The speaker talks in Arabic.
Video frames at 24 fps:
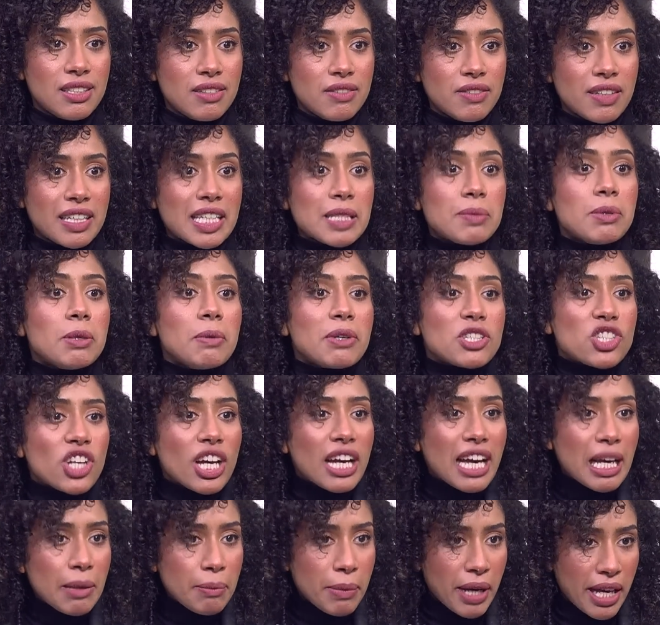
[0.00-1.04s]
فجسمي يبقى
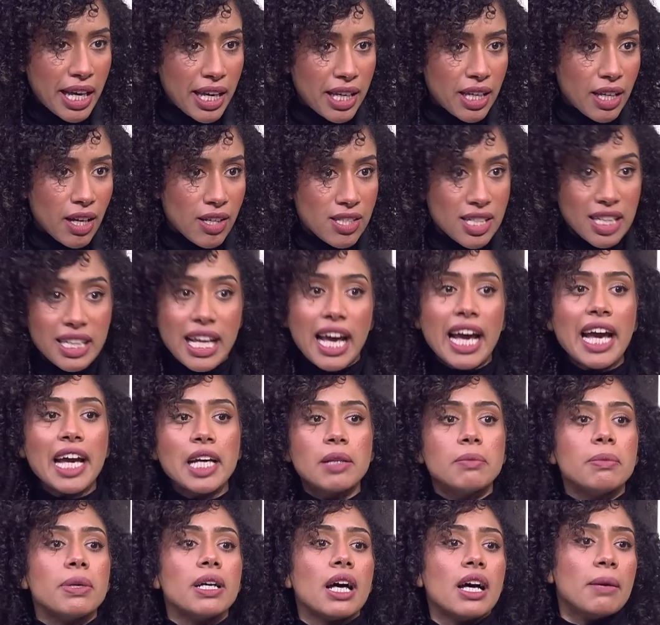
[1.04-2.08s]
شغال معايا اصل انا
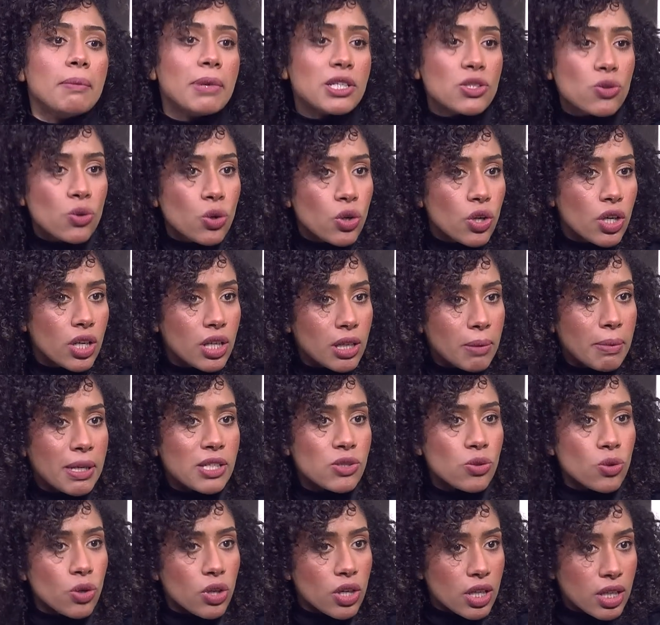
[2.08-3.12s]
قاعد بزق
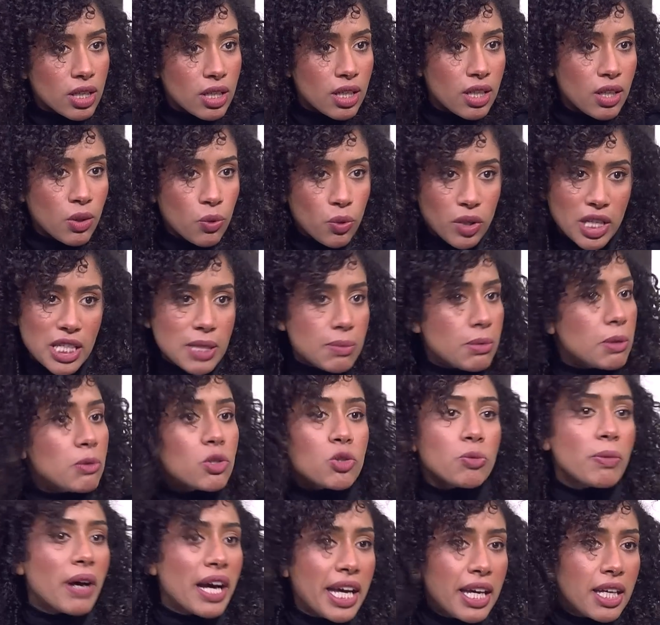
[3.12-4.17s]
بزق وجسمي
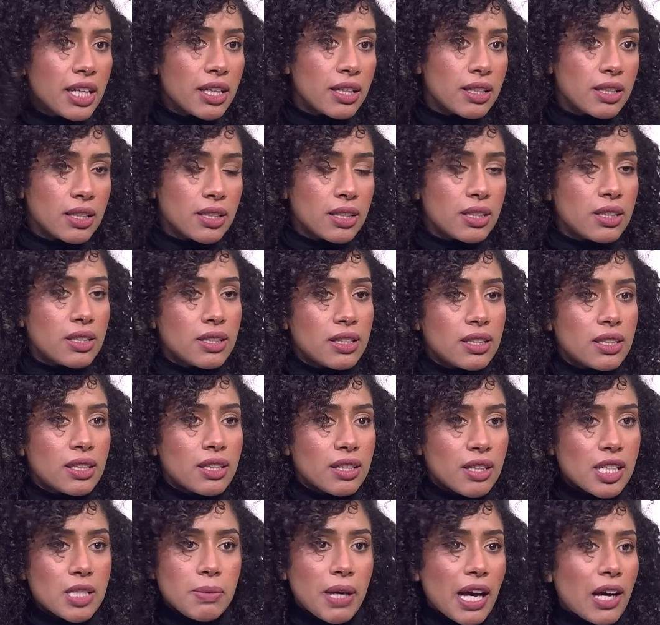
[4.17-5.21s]
مش معايا
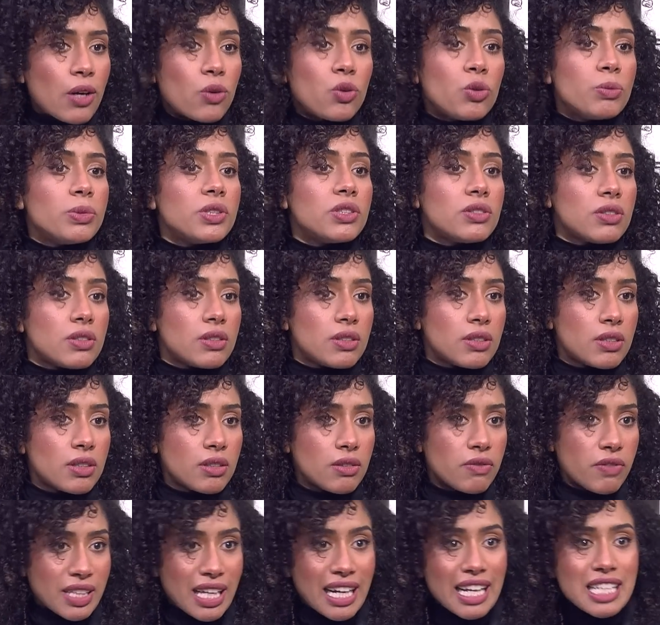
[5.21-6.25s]
جسمي حرقه بطء
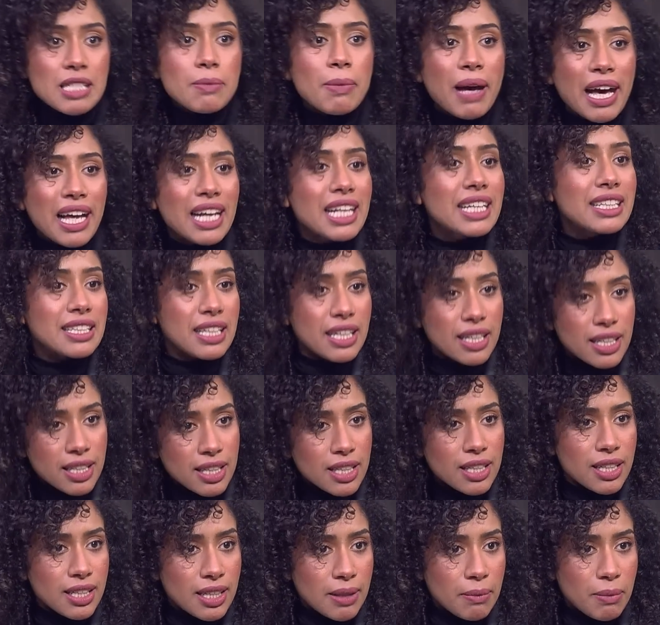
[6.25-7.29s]
فانا لازم اعالج ده
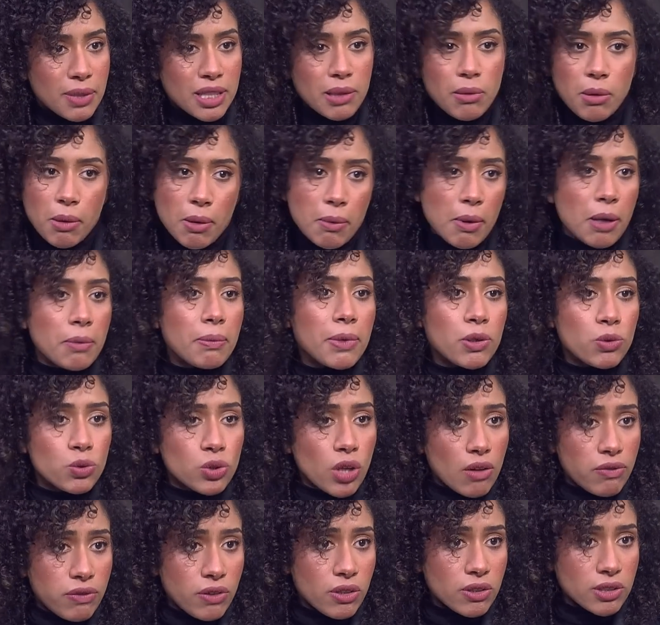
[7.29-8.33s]
بدل ما ابقى بعمل مجهود على
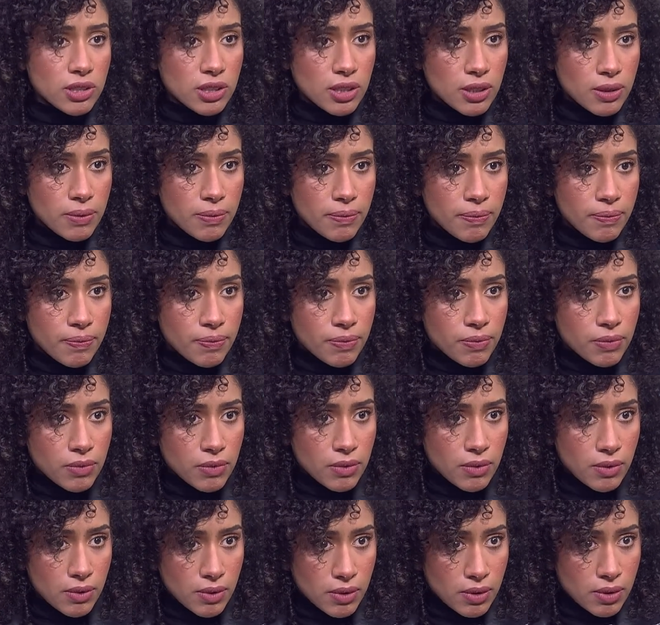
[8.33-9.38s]
الفاضي
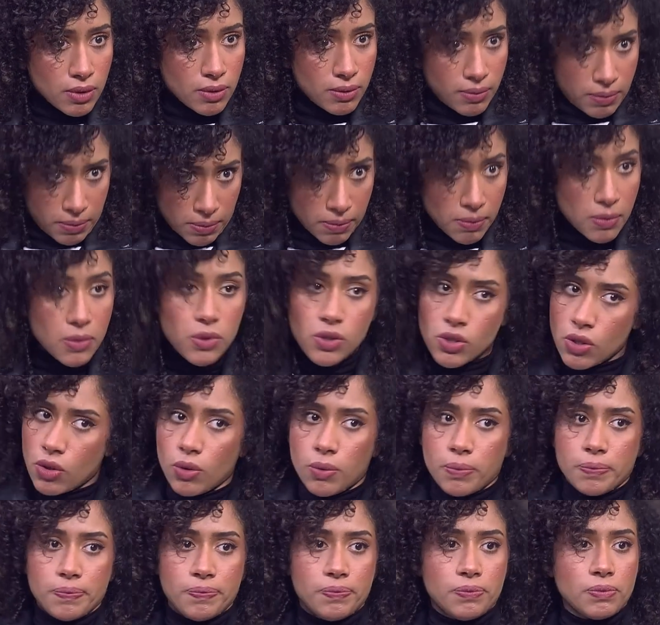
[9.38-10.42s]
طيب صيام
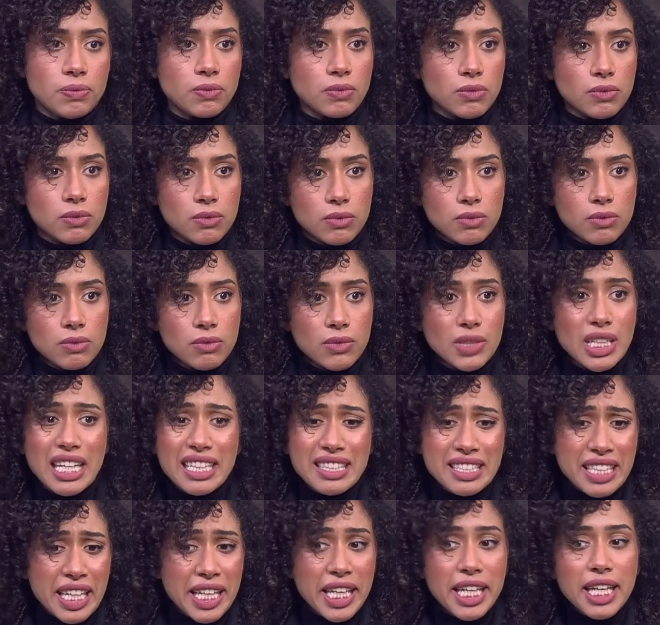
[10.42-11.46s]
حلو
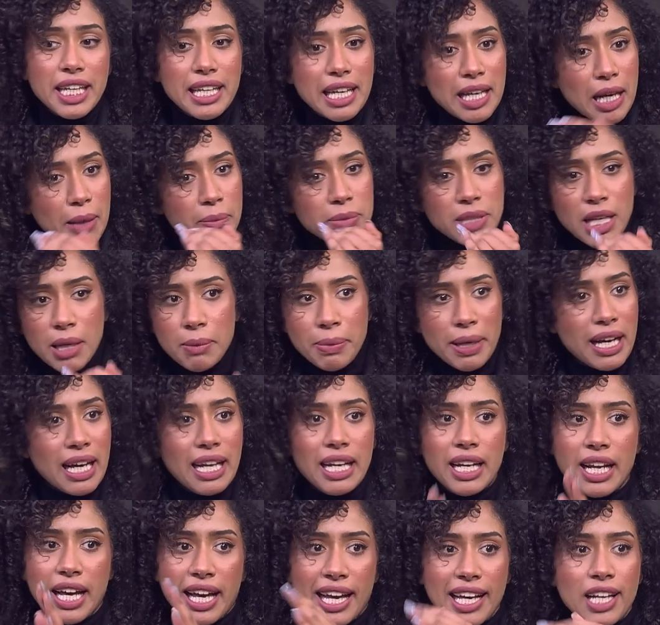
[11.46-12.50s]
قد ايه ابدا
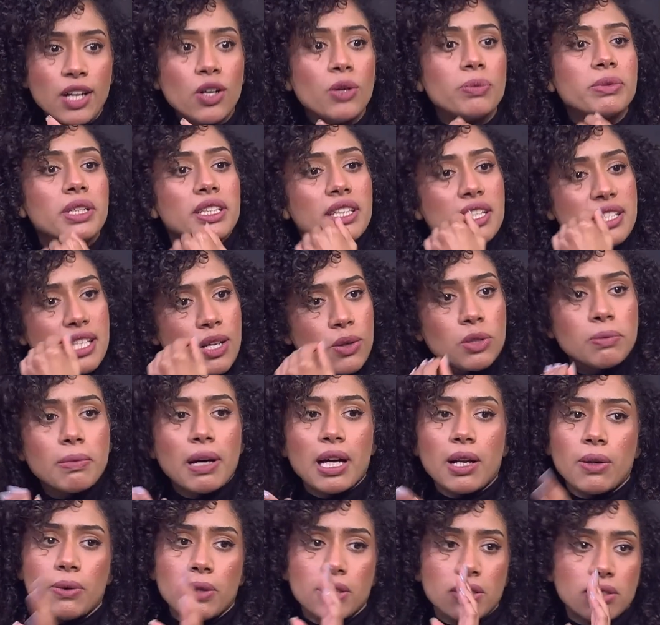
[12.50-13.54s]
باقل حاجه وابتدي ازود مع
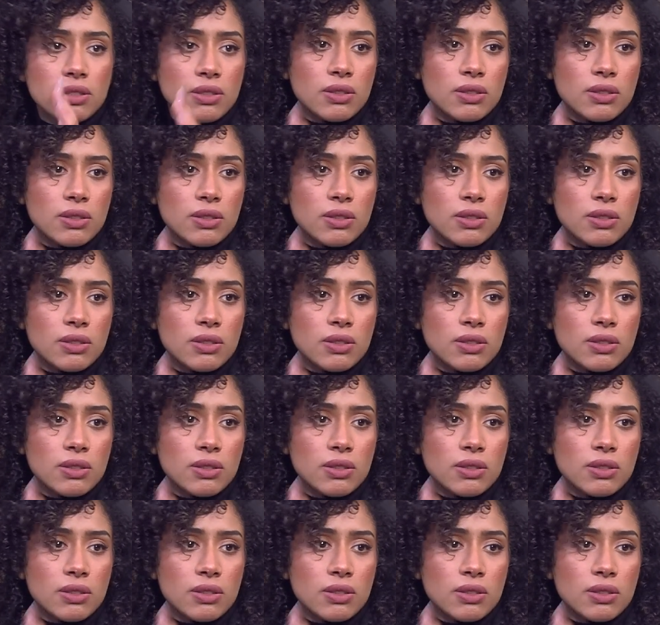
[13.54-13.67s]
الوقت